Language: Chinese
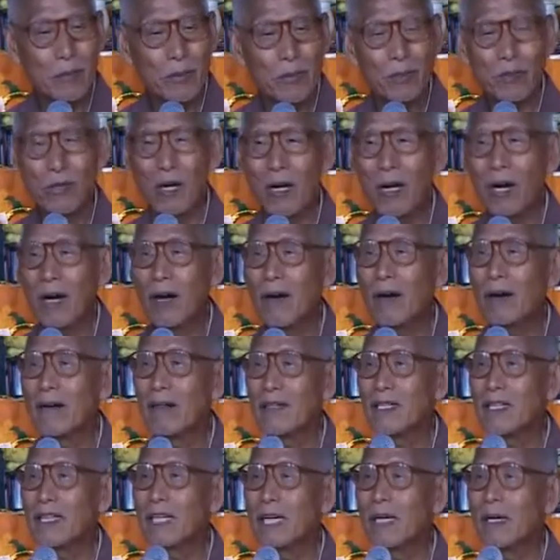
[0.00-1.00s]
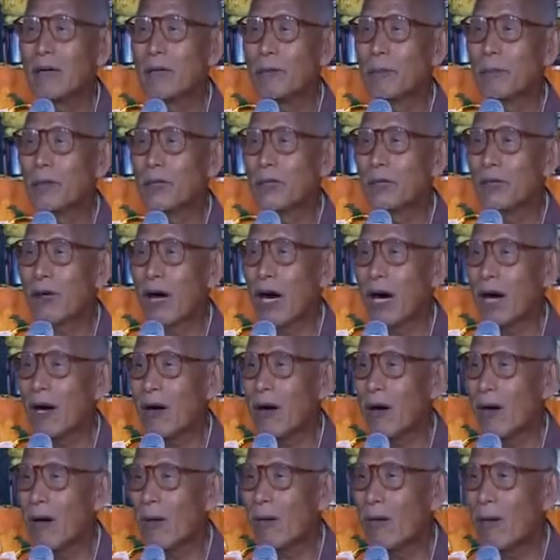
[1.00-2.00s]
不存好心、不
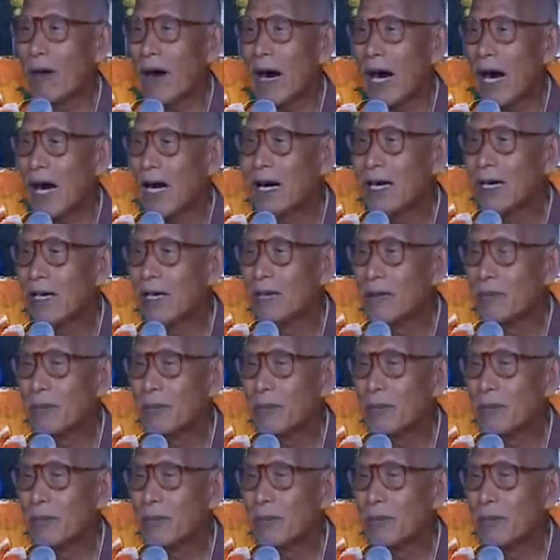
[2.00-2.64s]
说好话、